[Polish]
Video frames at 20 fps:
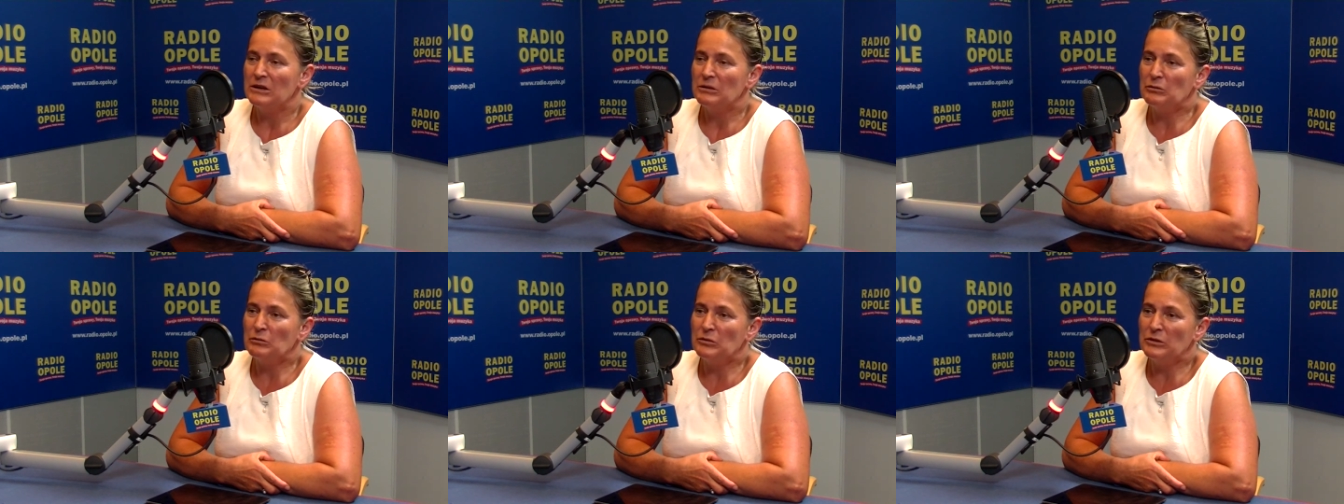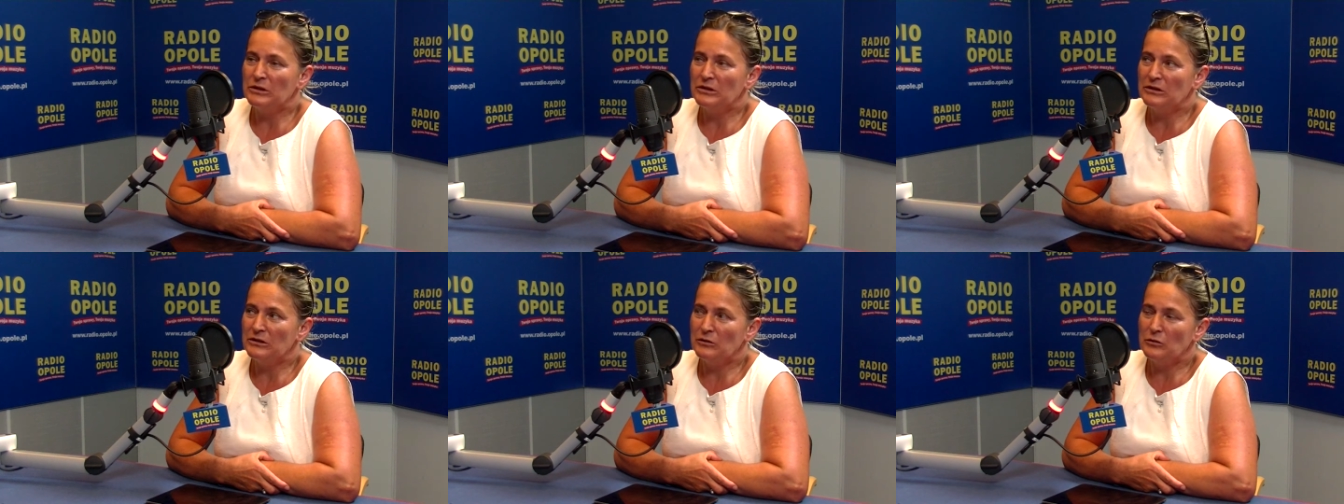
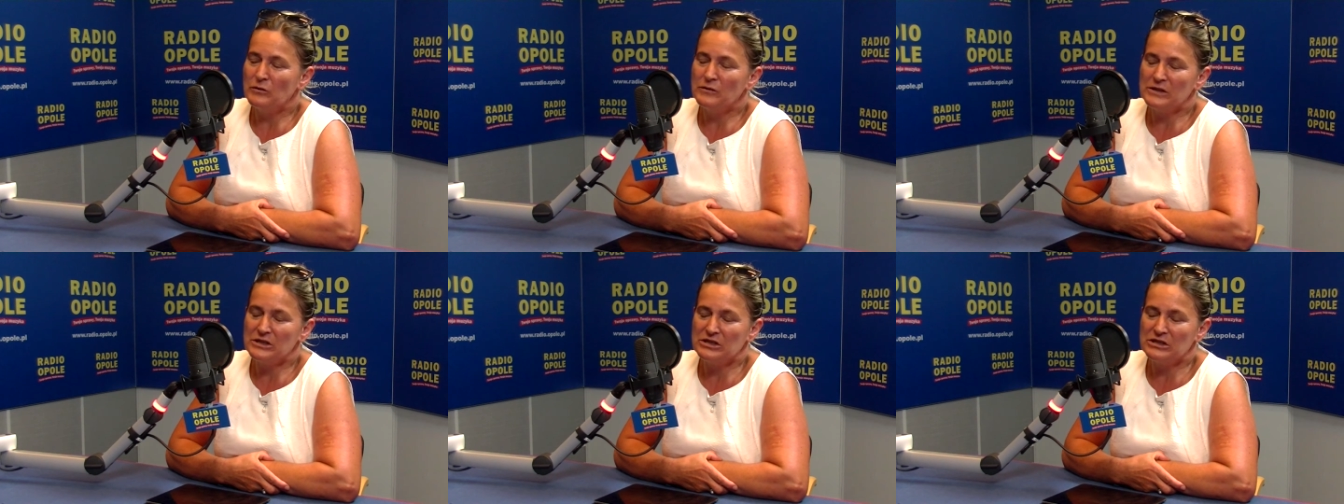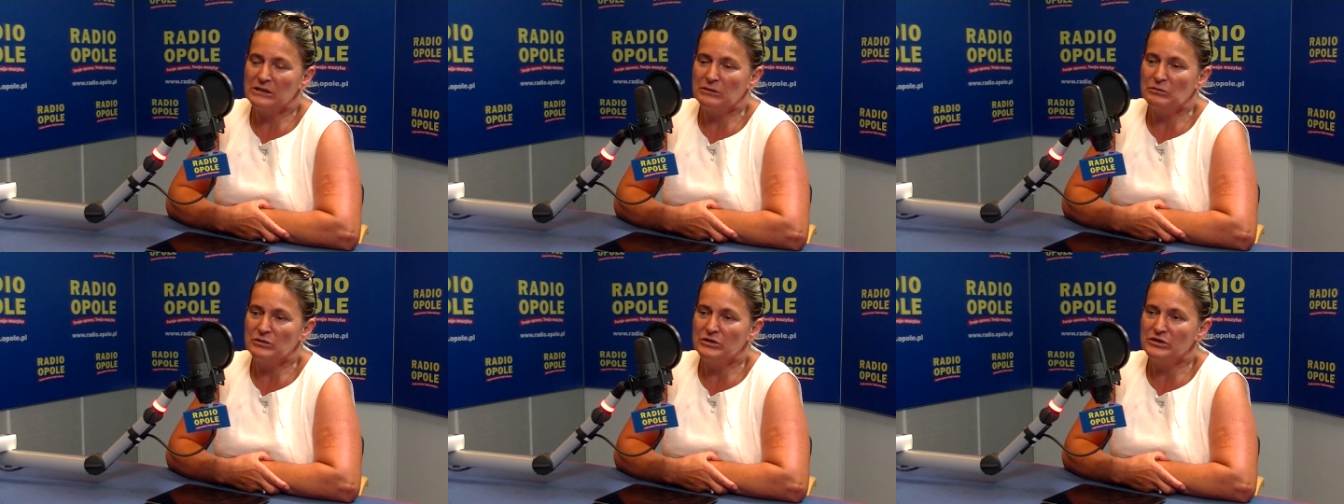My
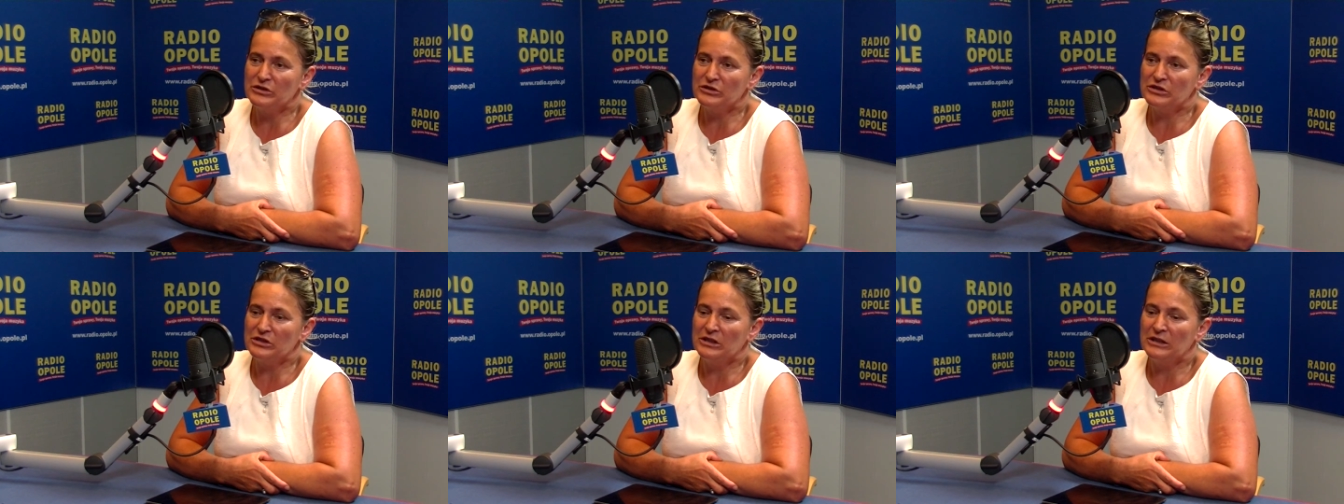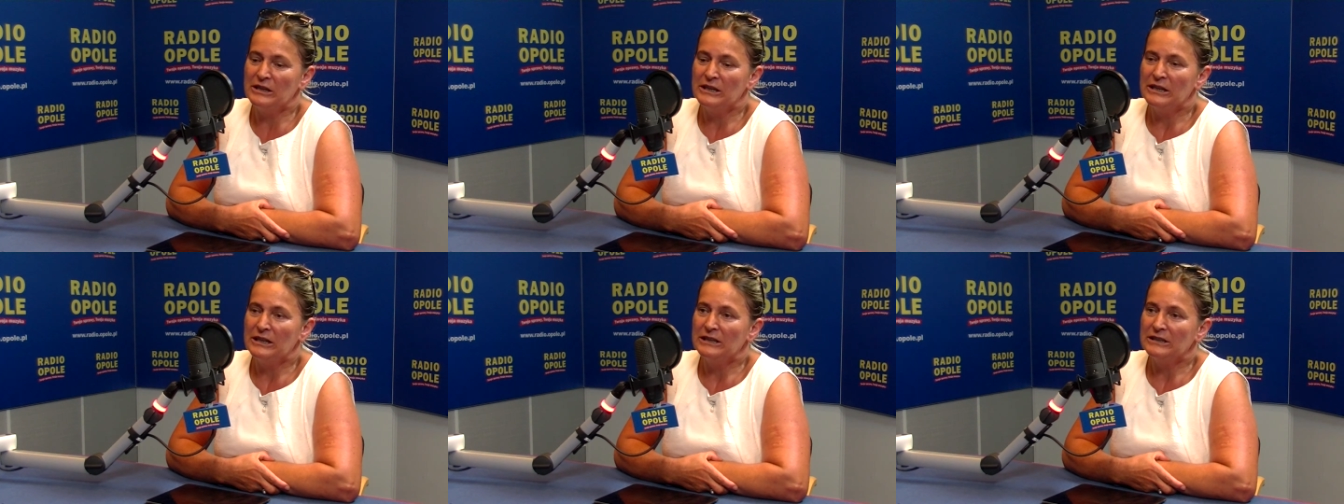uważamy,
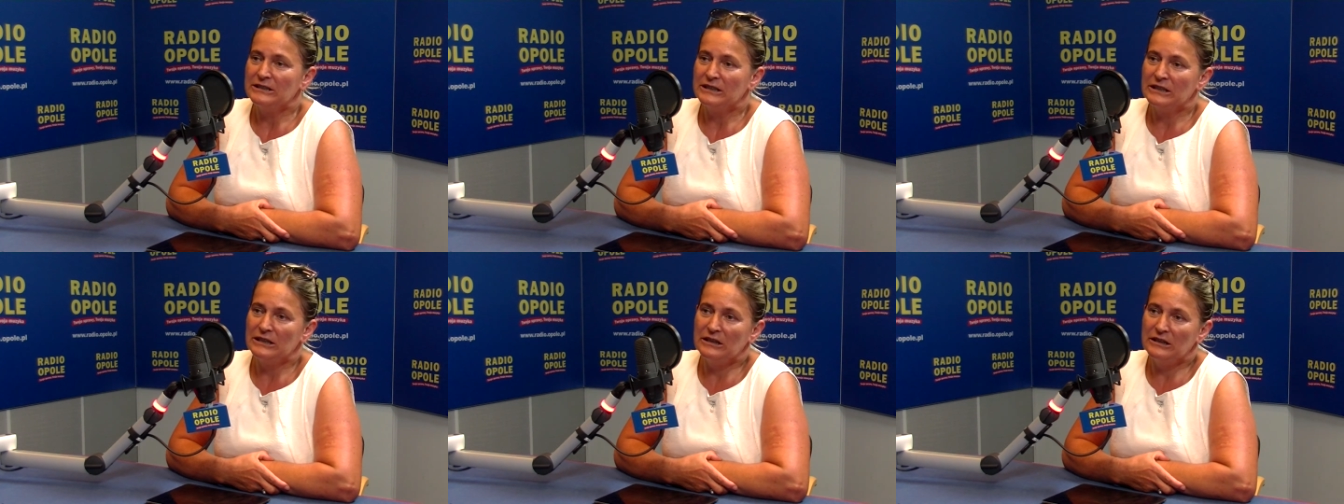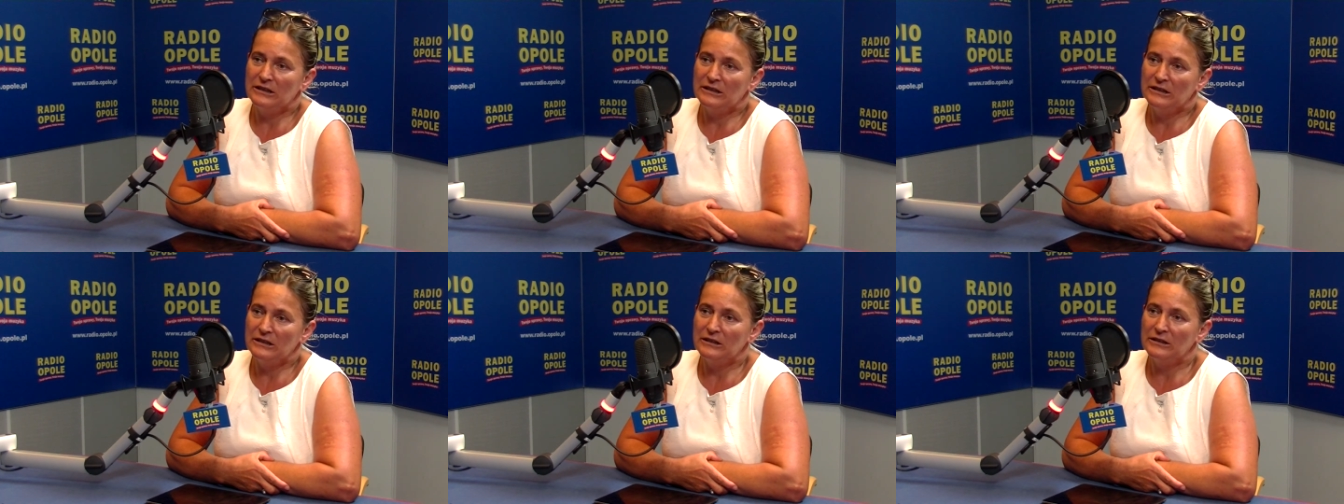że
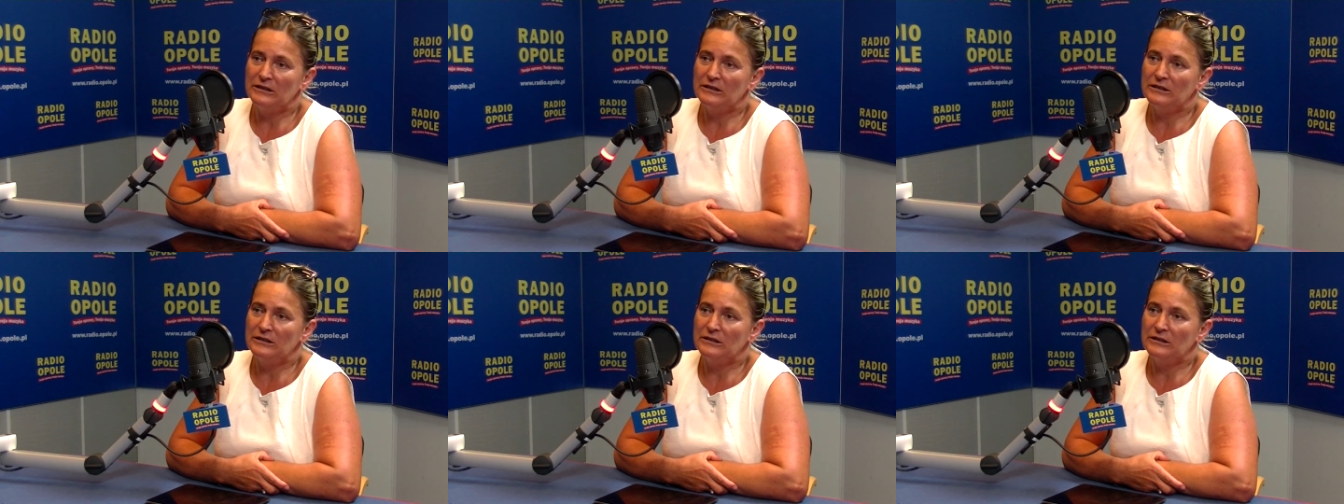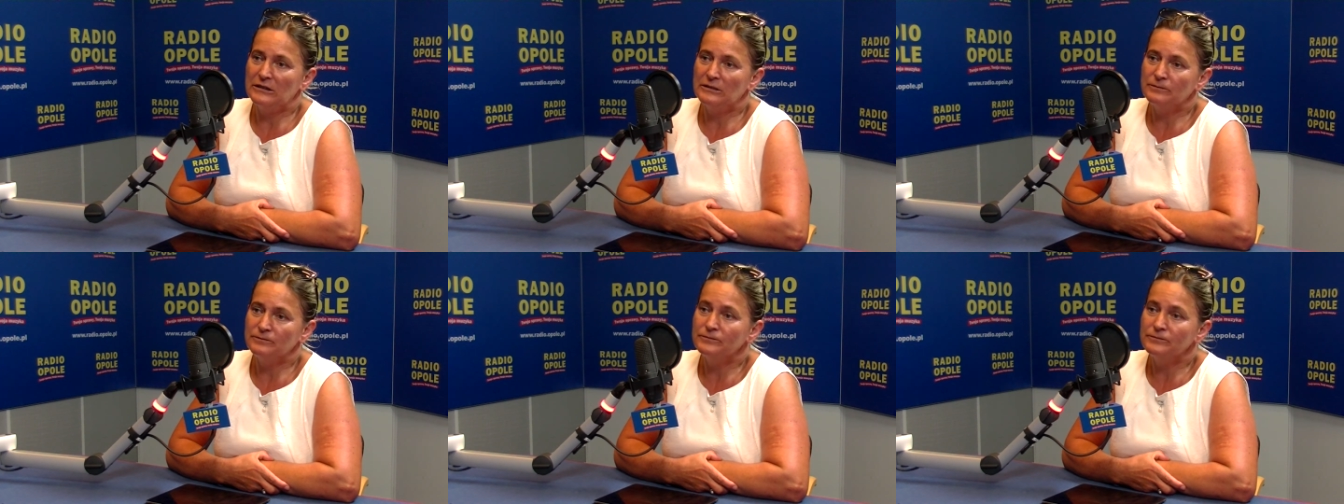takie e,